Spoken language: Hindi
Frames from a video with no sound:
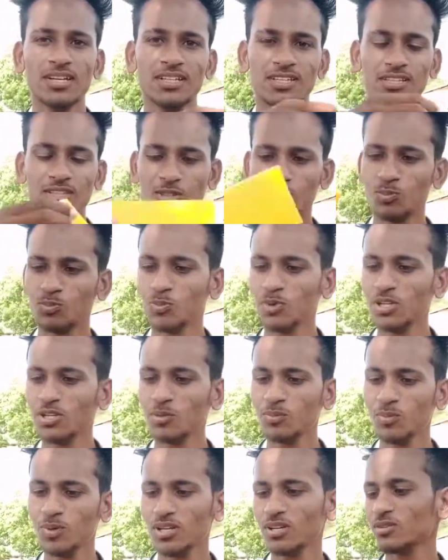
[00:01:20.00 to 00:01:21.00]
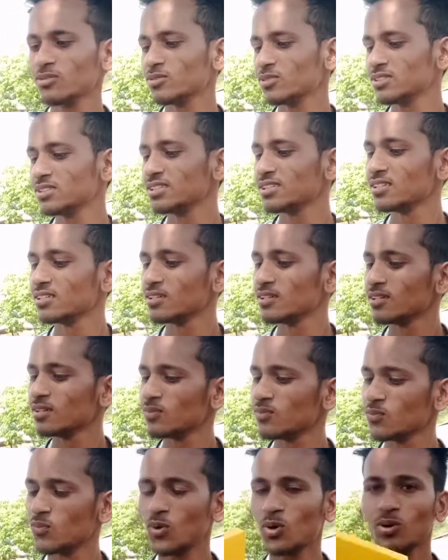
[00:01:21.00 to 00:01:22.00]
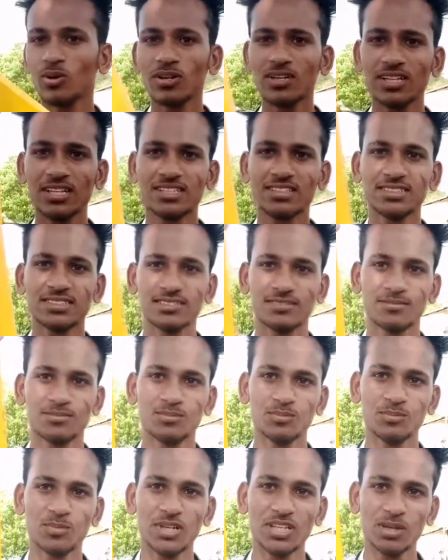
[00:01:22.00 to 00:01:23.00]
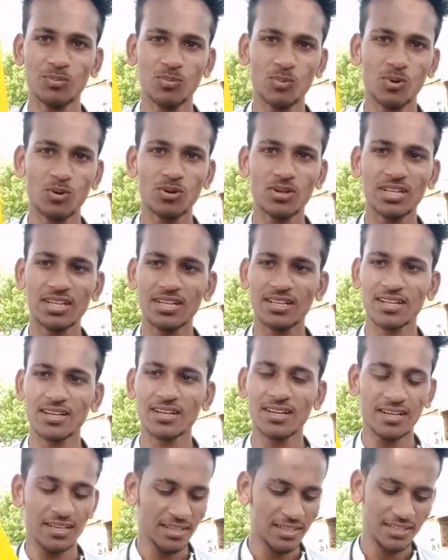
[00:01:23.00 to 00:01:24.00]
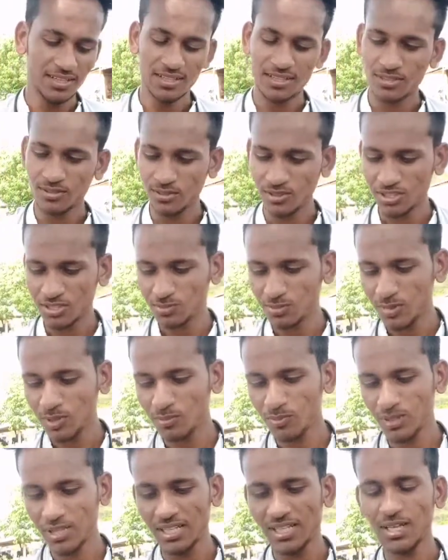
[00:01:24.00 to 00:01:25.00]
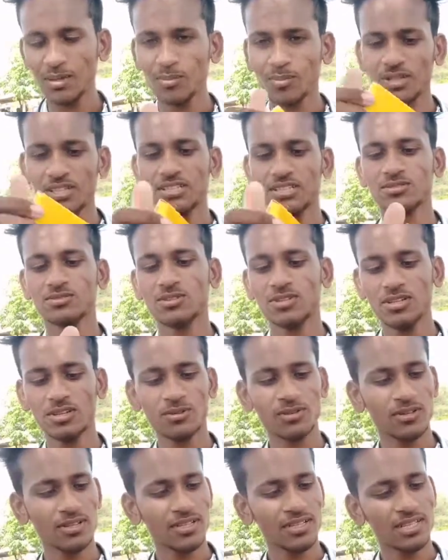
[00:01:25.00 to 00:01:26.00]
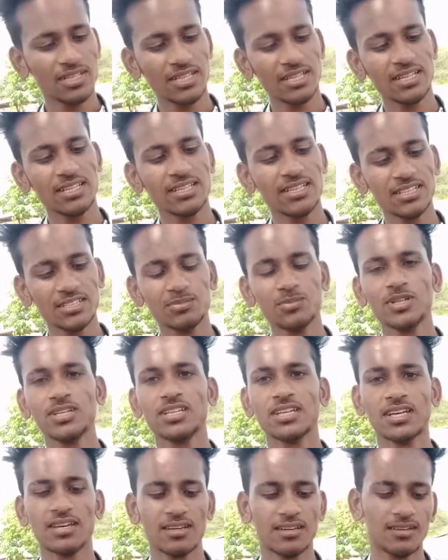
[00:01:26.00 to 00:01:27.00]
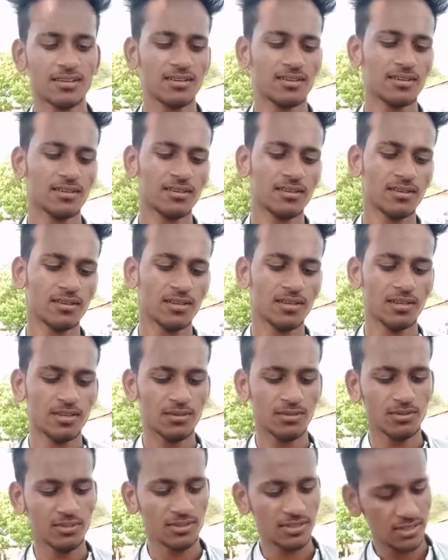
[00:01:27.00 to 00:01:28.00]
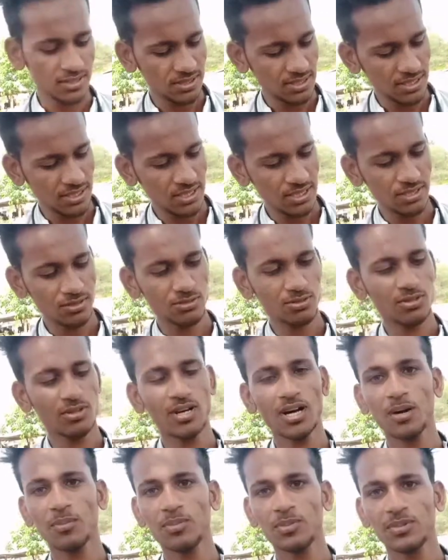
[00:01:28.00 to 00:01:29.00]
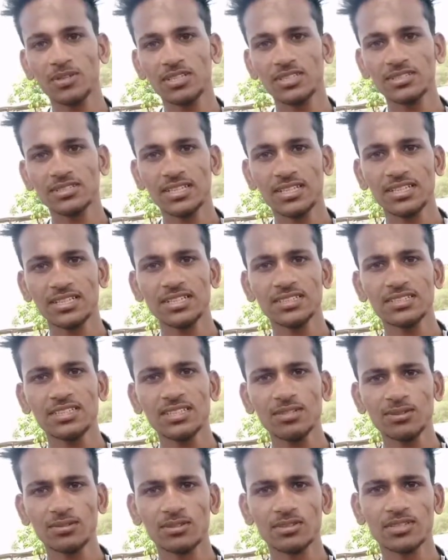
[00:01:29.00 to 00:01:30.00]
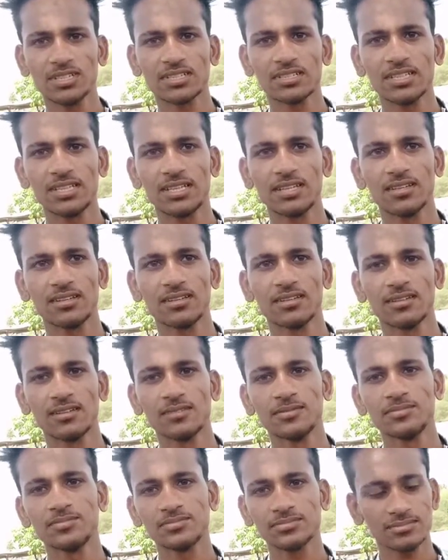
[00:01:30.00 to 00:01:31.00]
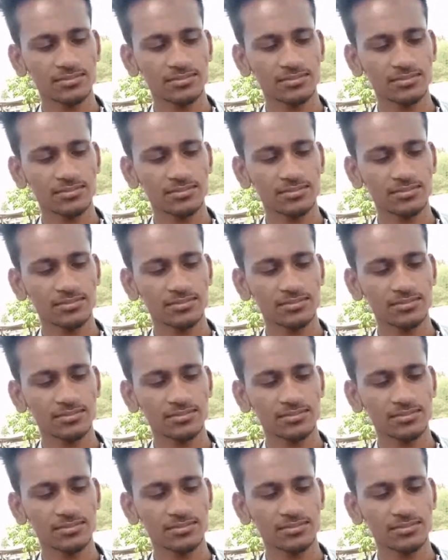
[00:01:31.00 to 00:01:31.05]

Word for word: ये ऊपर ही ऊपर कुछ पोको एक्स मतलब पोको लिख रखा है तो इसमें पहले अपन इसको ही खोल कर देख लेते इसमें क्या है तो जैसे कि इसको आप इस तरीके से खोल सकते हैं